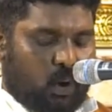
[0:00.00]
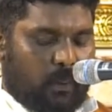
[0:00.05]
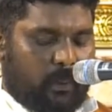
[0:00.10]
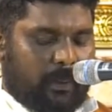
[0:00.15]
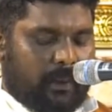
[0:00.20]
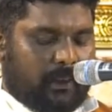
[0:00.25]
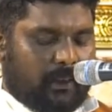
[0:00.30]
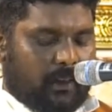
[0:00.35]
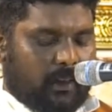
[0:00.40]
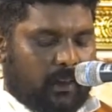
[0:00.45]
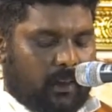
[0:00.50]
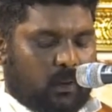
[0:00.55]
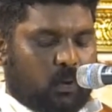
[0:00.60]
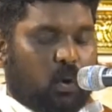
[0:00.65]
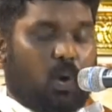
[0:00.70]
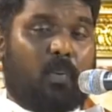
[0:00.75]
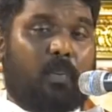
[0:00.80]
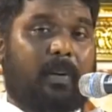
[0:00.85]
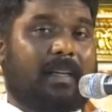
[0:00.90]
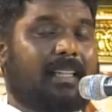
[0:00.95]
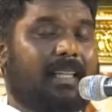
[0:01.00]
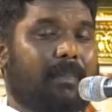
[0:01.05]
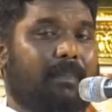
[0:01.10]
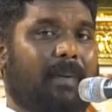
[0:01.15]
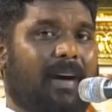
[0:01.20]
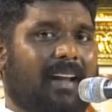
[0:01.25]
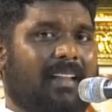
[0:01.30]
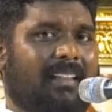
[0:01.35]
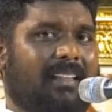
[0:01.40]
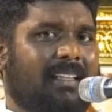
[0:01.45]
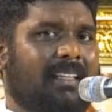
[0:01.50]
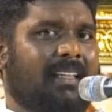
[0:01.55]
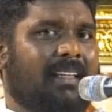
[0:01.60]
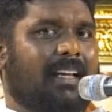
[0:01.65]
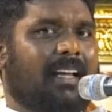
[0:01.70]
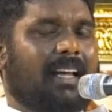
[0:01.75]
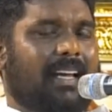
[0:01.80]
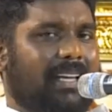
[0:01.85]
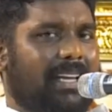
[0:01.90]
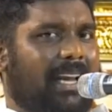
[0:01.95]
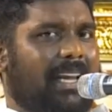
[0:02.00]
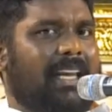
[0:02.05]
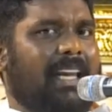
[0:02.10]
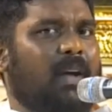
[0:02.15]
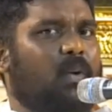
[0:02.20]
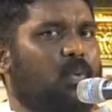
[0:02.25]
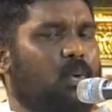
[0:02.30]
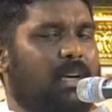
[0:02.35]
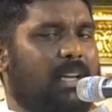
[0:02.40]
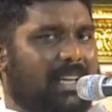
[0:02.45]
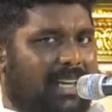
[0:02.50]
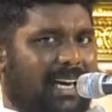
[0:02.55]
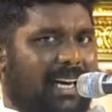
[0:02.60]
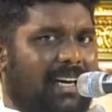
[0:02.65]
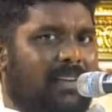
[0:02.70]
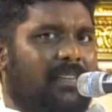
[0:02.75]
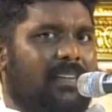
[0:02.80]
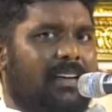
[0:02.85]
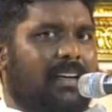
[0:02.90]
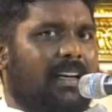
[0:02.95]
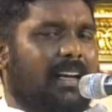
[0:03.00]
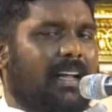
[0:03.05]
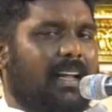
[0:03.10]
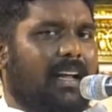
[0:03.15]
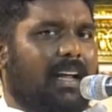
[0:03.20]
தோபி தோபியத்தை பார்த்து என்ன உன்னுடைய கடவுள்